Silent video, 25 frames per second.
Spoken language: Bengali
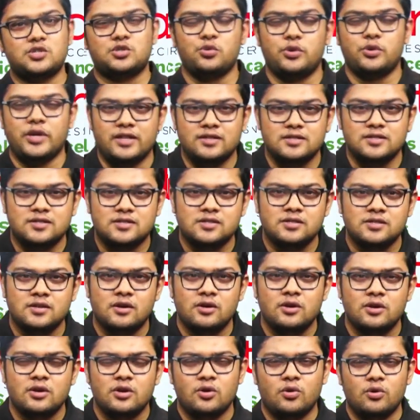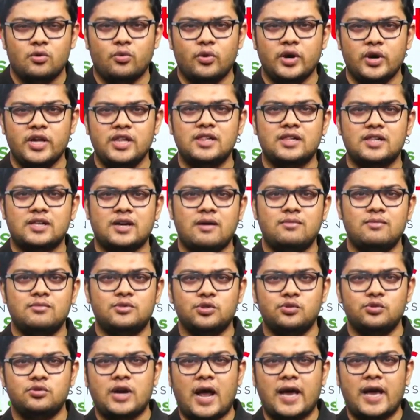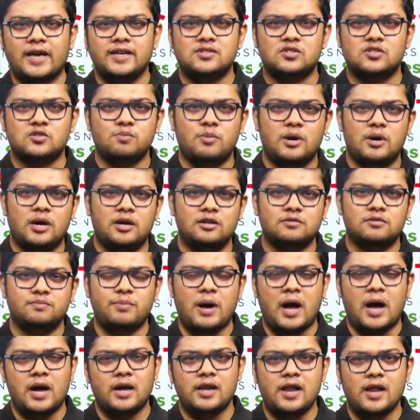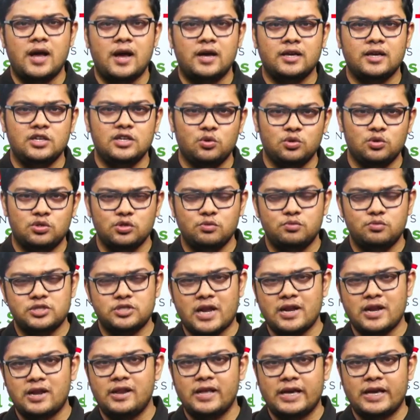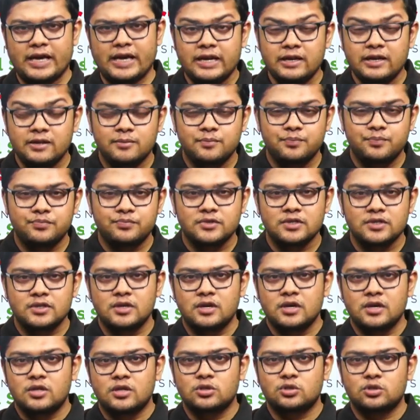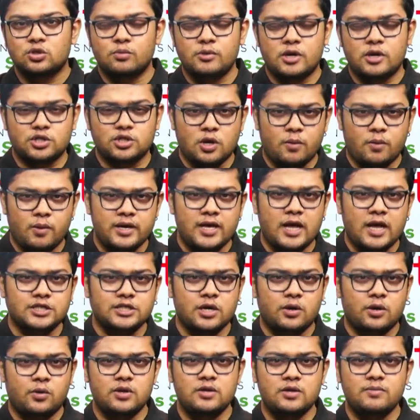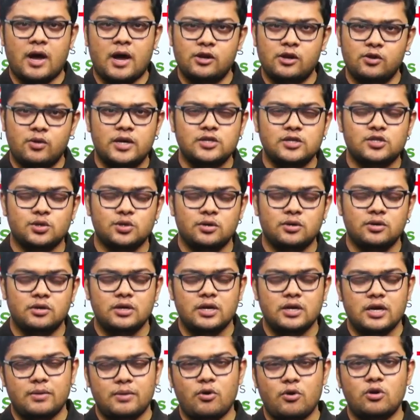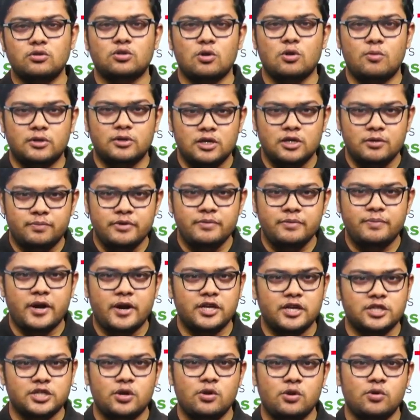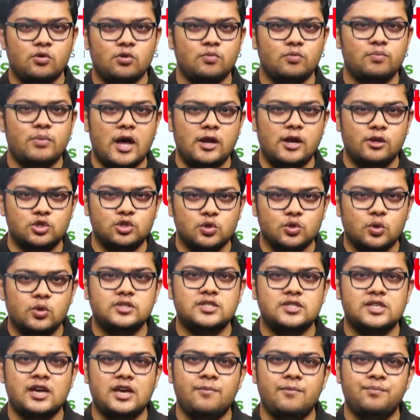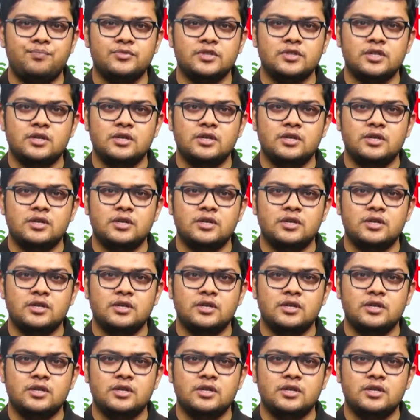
ডিয়ার স্টুডেন্টস ওয়েলকাম টু রাইস স্মার্ট বাংলা ইউটিউব চ্যানেল এগেন তোমরা সবাই আশা করি ভালো আছো এবং তোমাদের প্রিপারেশনও খুব ভালো চলছে